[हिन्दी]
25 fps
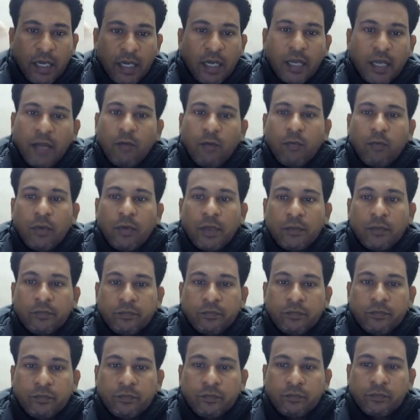लगे हुए
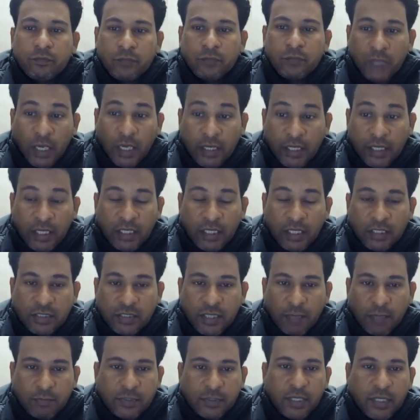थर्टीन
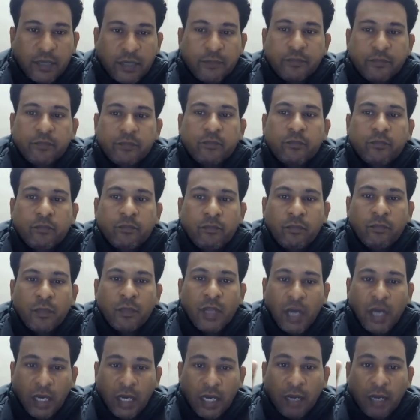स्टेप्स हैं
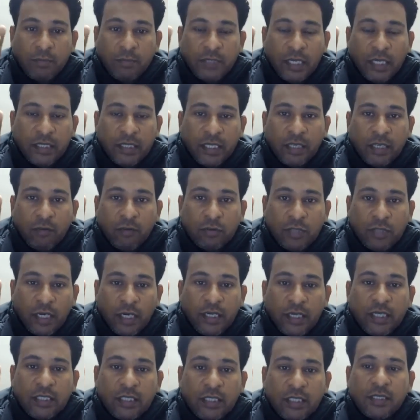अगर आप चाहते हैं कि वो
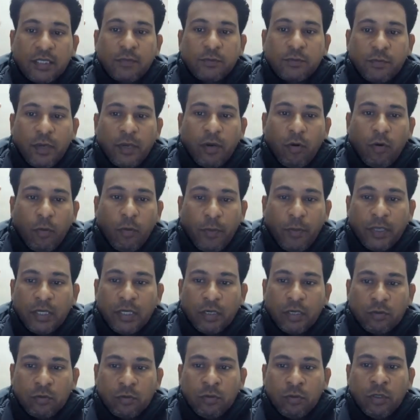थर्टीन स्टेप्स मैं ओपन कर
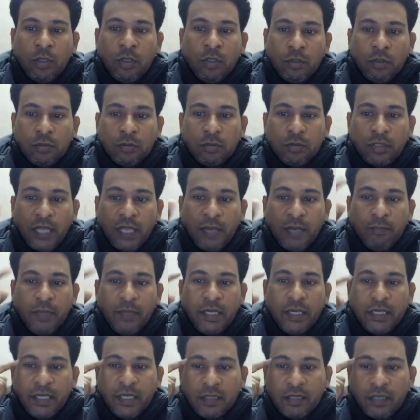दूं तो टाइप में
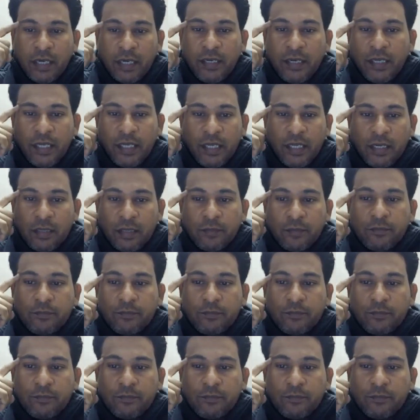लिखिए थर्टीन